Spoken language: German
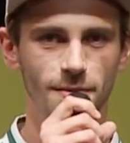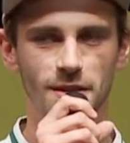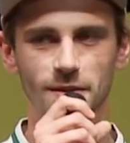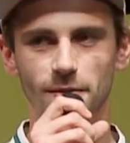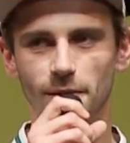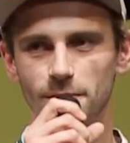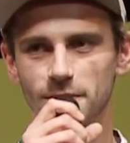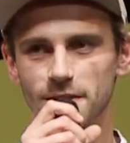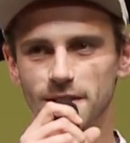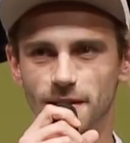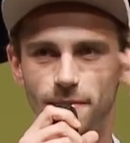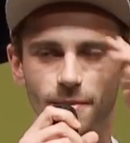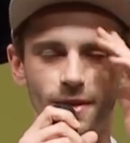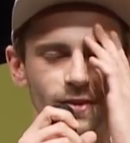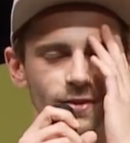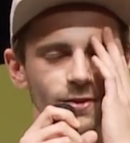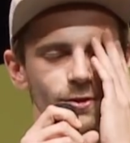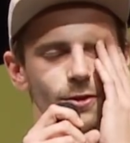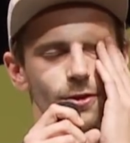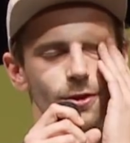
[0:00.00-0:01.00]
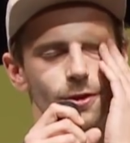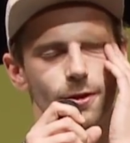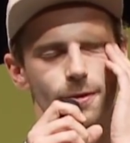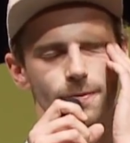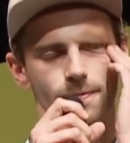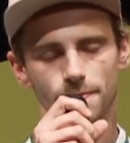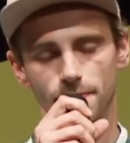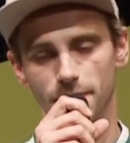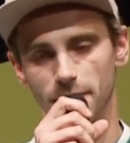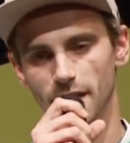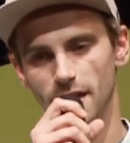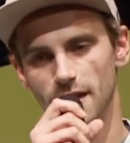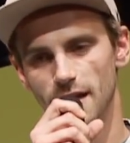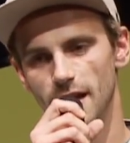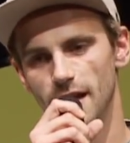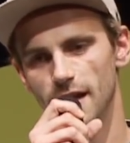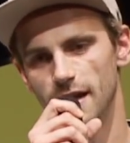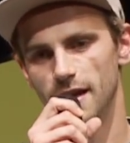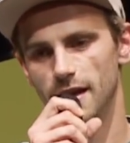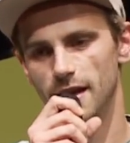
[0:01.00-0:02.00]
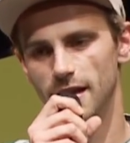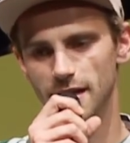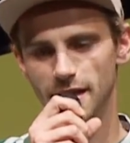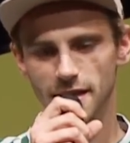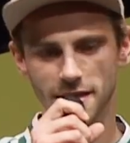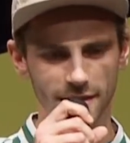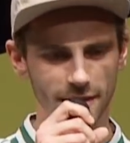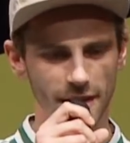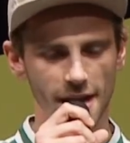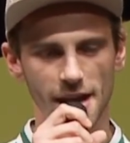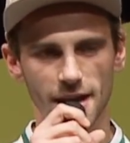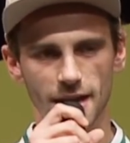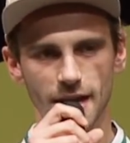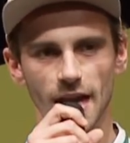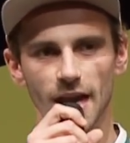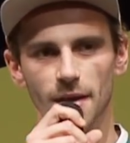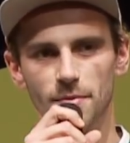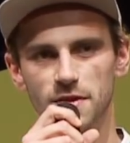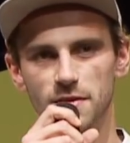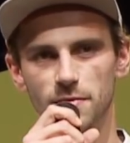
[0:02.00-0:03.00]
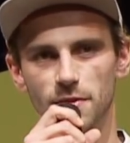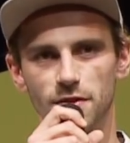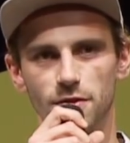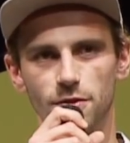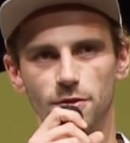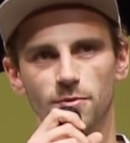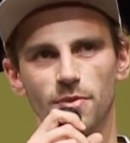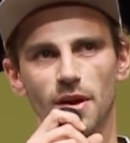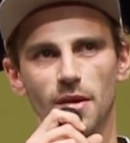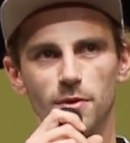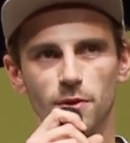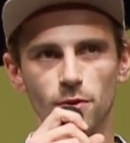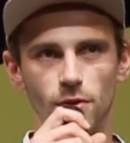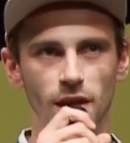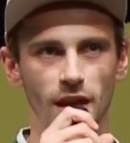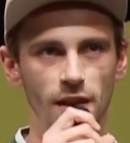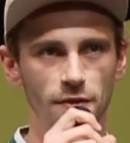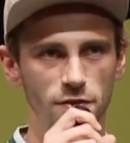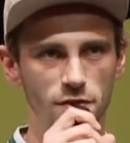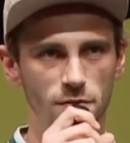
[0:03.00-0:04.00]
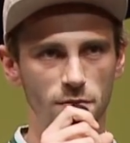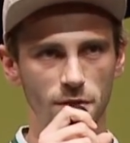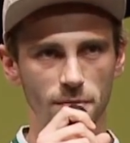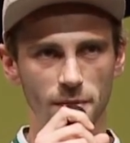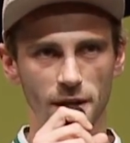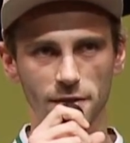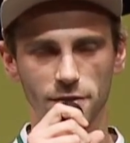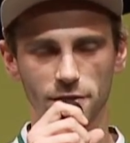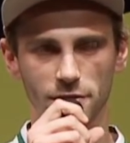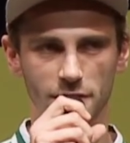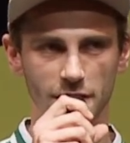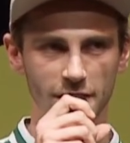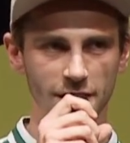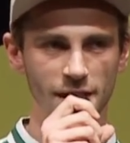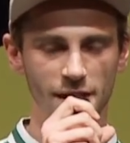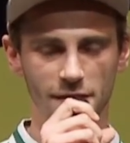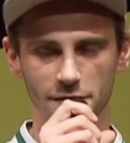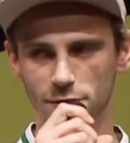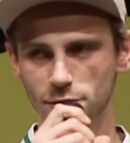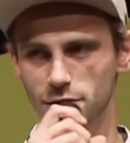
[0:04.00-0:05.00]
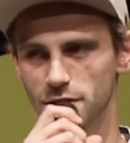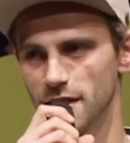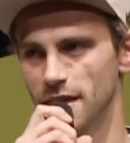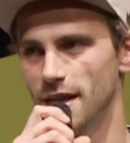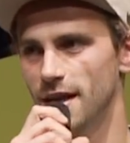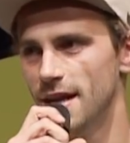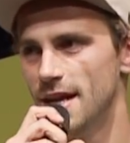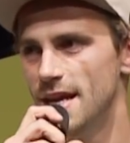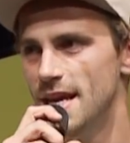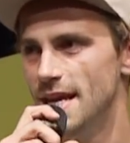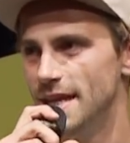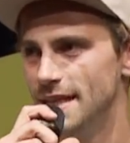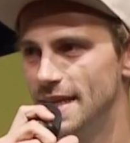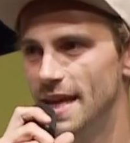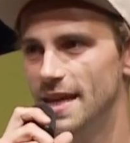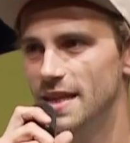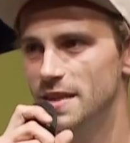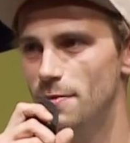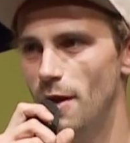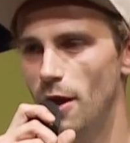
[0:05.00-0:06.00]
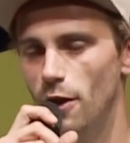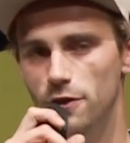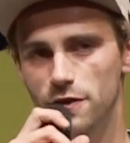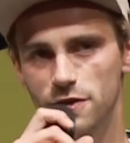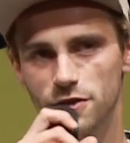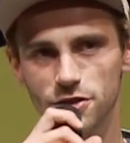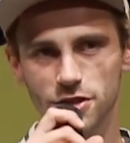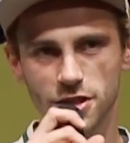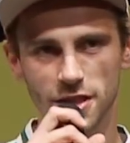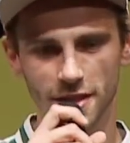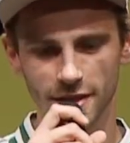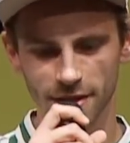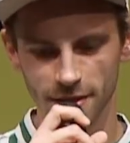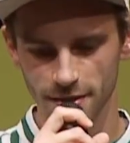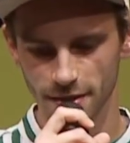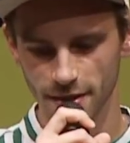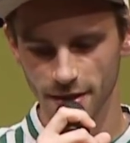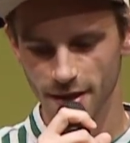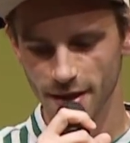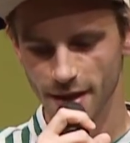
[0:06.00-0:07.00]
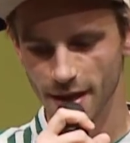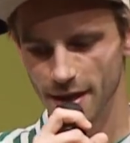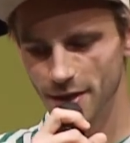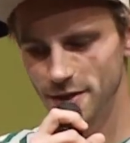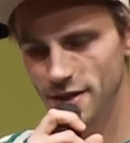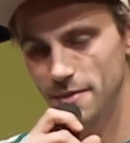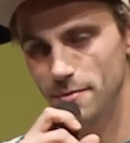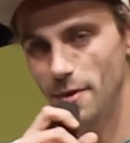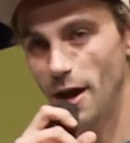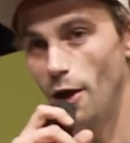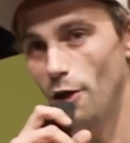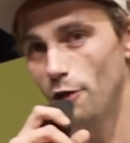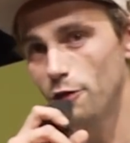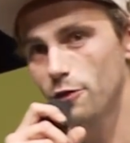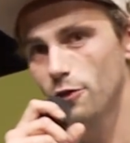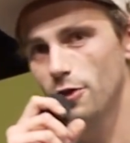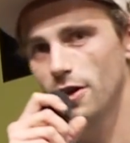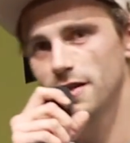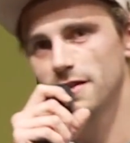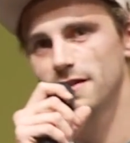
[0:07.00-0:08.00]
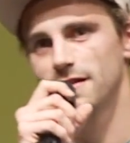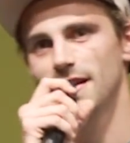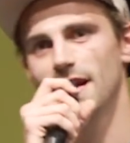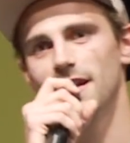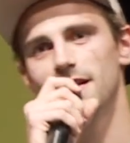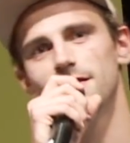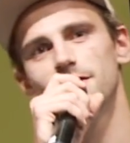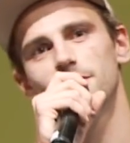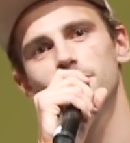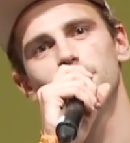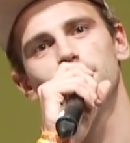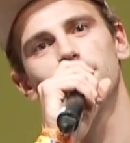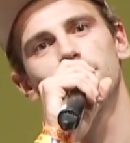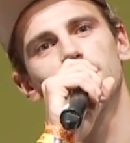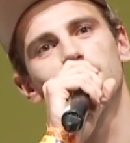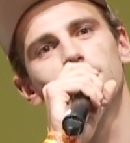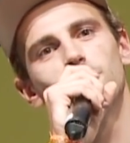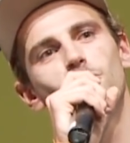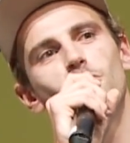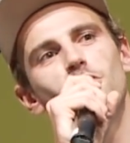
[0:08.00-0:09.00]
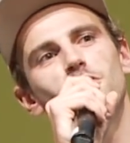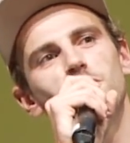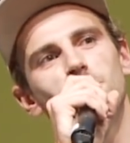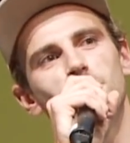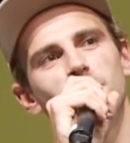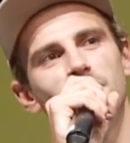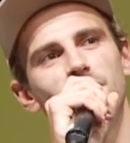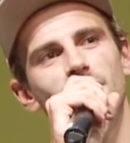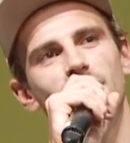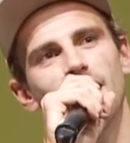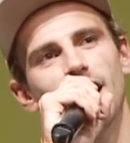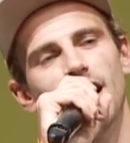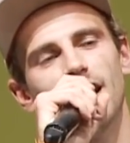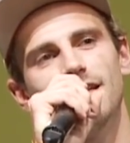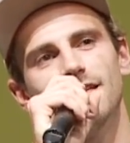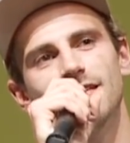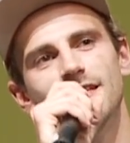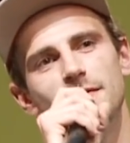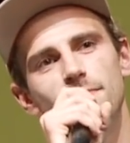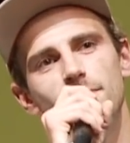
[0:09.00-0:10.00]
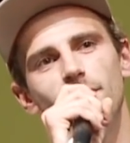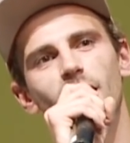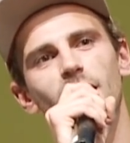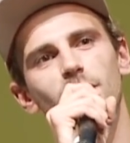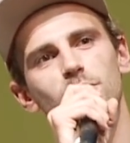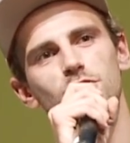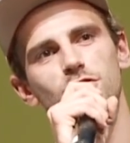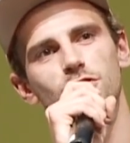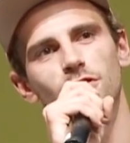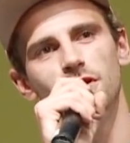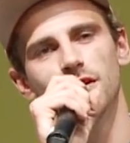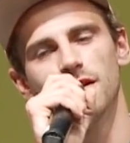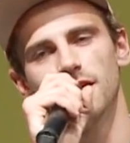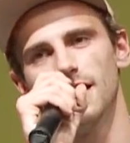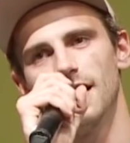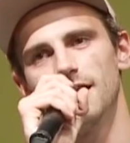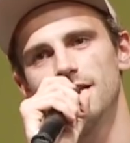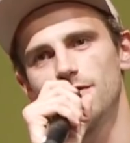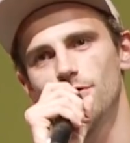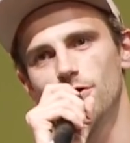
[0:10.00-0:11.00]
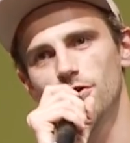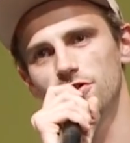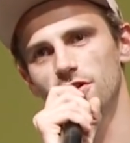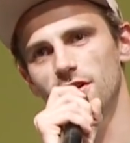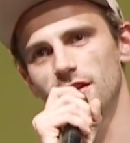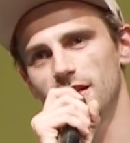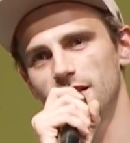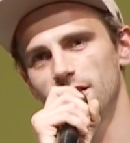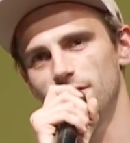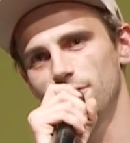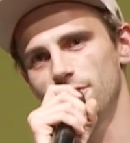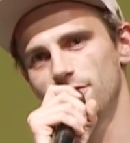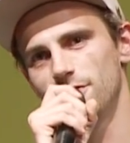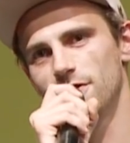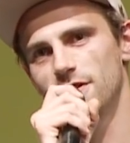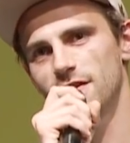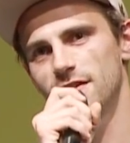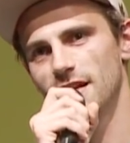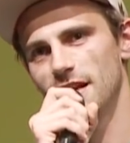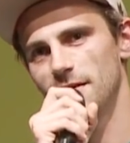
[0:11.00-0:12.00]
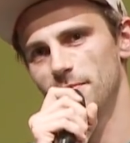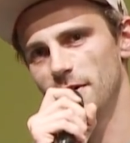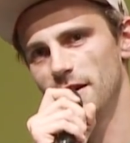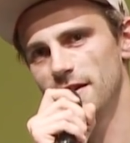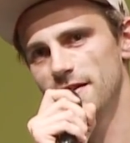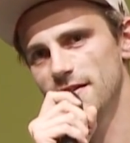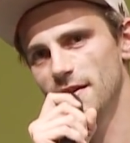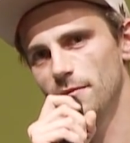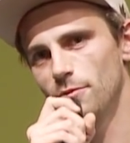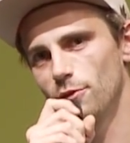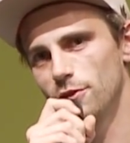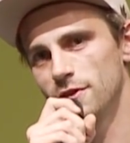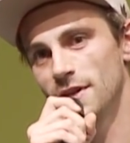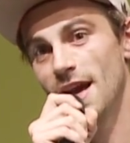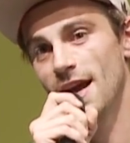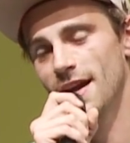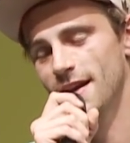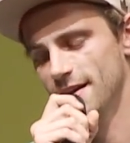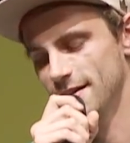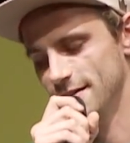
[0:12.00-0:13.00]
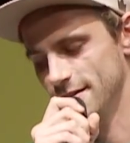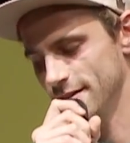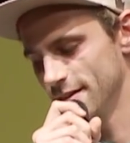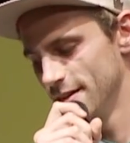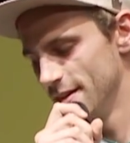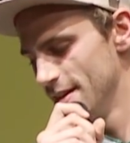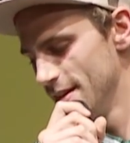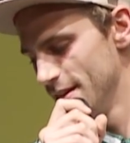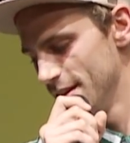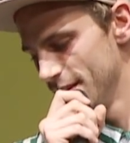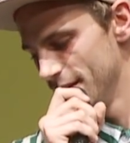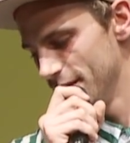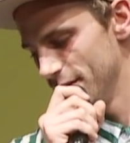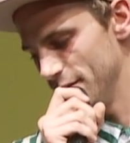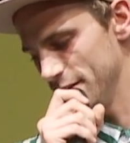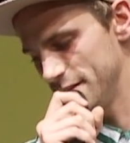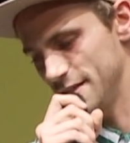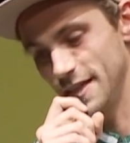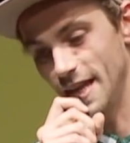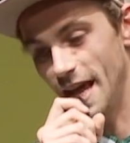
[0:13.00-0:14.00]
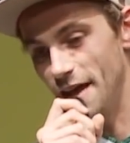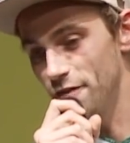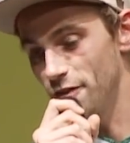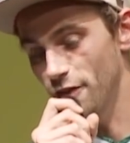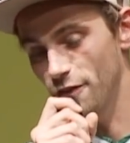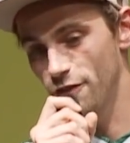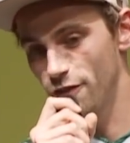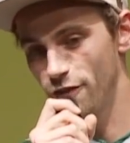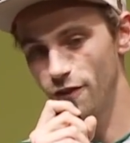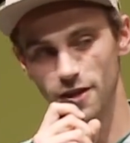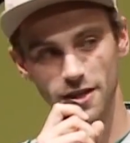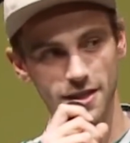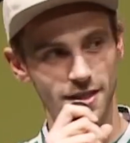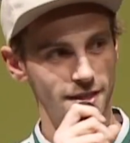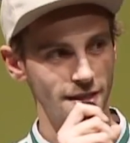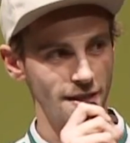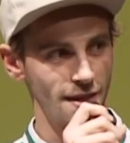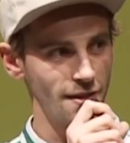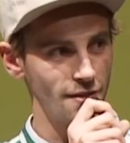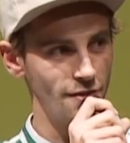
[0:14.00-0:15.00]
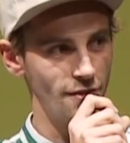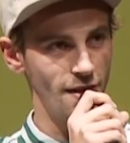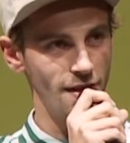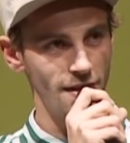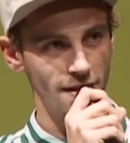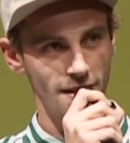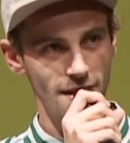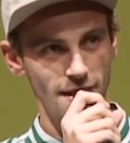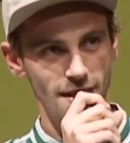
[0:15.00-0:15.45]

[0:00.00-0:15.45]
mit dem habe ich immer so äh, jeden Tag abends immer so ein paar Minuten Livestream gemacht und den Tag so durchgegangen. Der ist mal ausgestiegen und hat mal aufgehört, das alles zu, zu konsumieren, weil er siebeneinhalb Stunden als durchschnittliche Nutzungszeit bei Insta pro Tag hatte. Was halt einfach völlig irre war.